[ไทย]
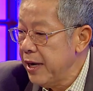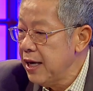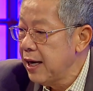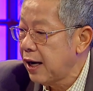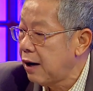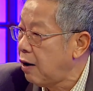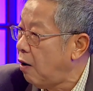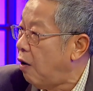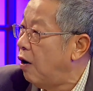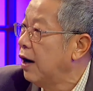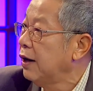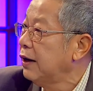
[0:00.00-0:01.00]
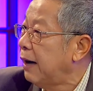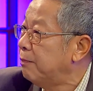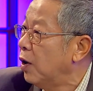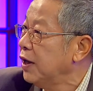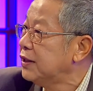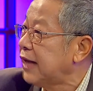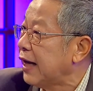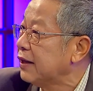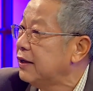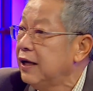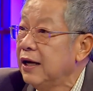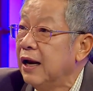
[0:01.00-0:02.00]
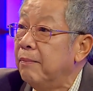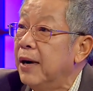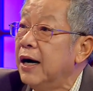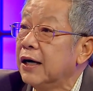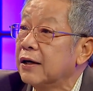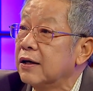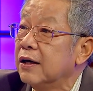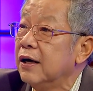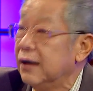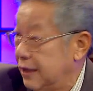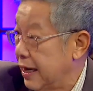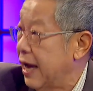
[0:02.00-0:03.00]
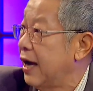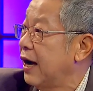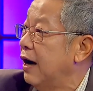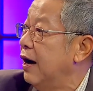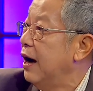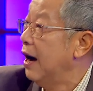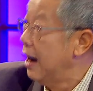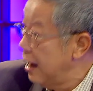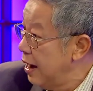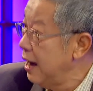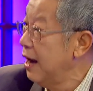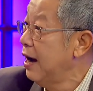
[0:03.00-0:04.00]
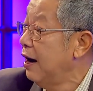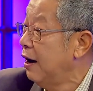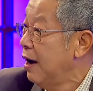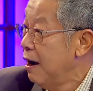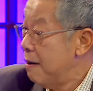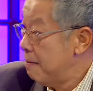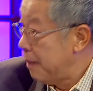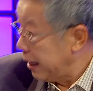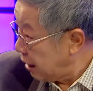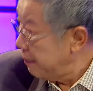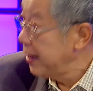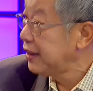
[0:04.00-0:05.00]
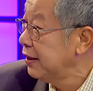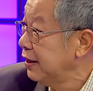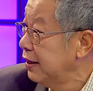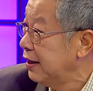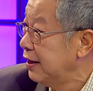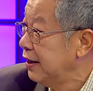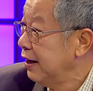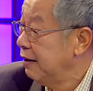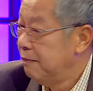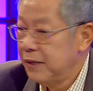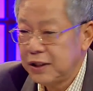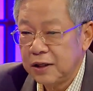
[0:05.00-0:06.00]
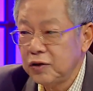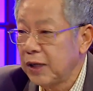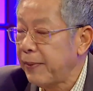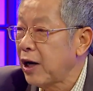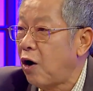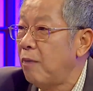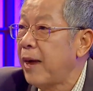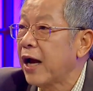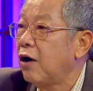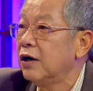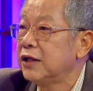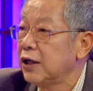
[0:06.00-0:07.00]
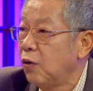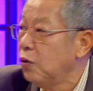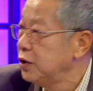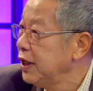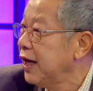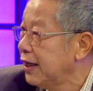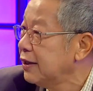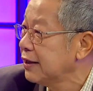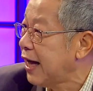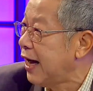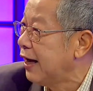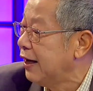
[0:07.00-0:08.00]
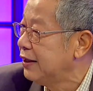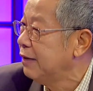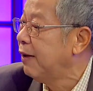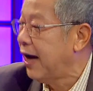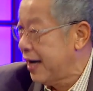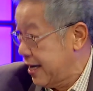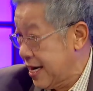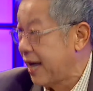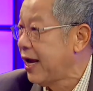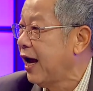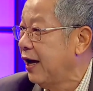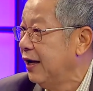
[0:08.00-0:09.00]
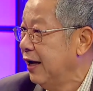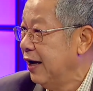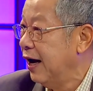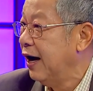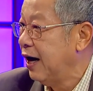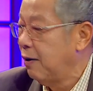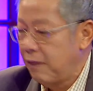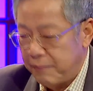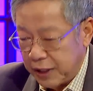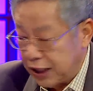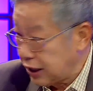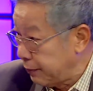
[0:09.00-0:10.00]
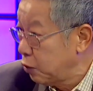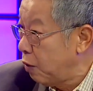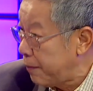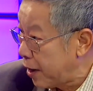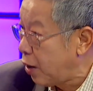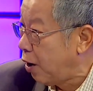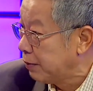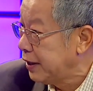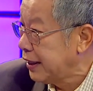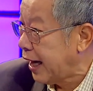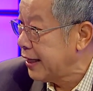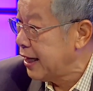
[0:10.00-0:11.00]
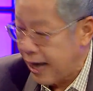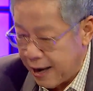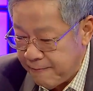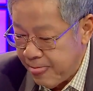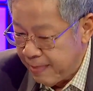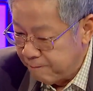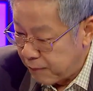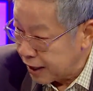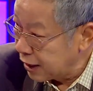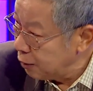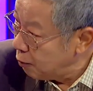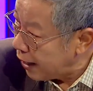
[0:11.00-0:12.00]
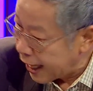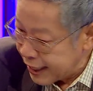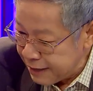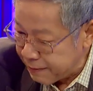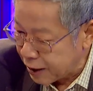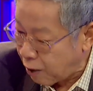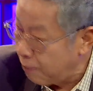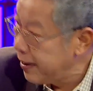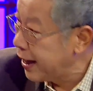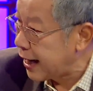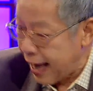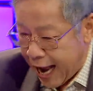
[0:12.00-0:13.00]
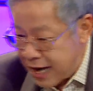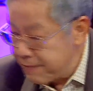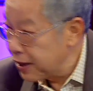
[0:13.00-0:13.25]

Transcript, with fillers: มีของบริษัทที่ละเมิดอ๋อเหรอมันก็ไปเจอไหมรู้สึกจะเป็นของ Micron Technology อะไรสักอย่างที่ว่าอย่างเงี้ยแล้วว่ามันก็จะไปดูว่าประกอบที่ไหนยังไงมันก็รู้ว่าอันนี้เป็นของอเมริกาอัน